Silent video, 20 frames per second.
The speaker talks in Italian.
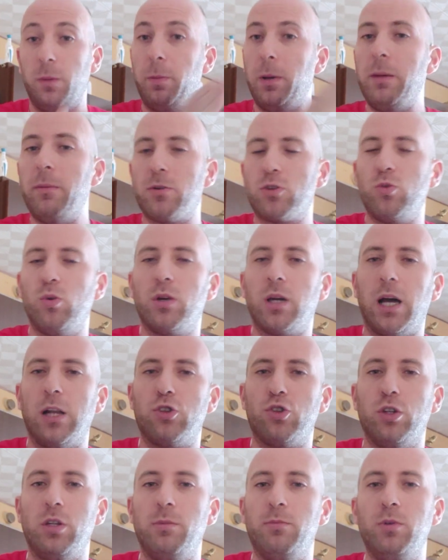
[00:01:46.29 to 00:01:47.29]
Prima sul
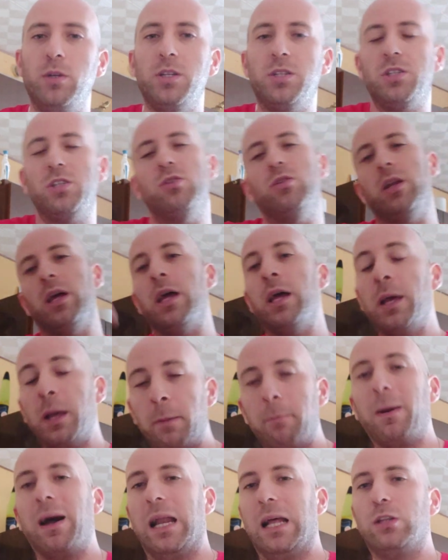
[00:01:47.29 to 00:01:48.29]
calcio di punizione
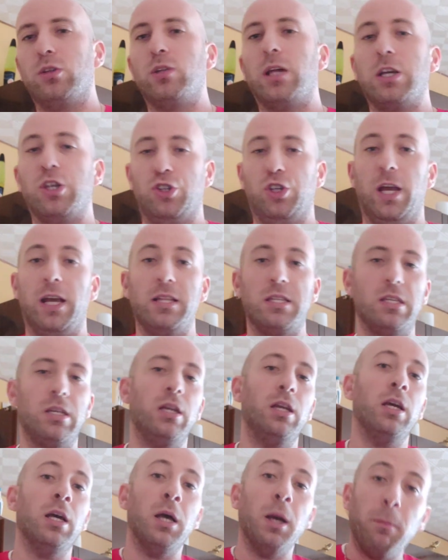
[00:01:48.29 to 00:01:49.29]
parato da Scesni,